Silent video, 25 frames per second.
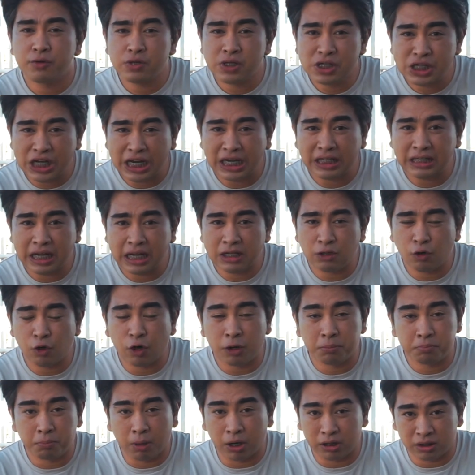shaded
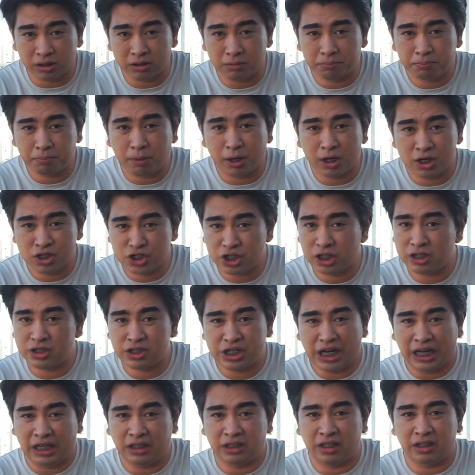or part partial
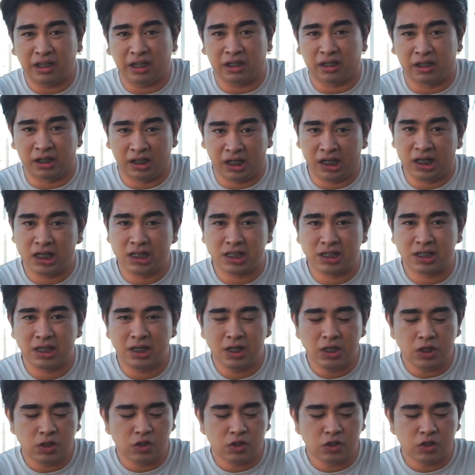shaded areas.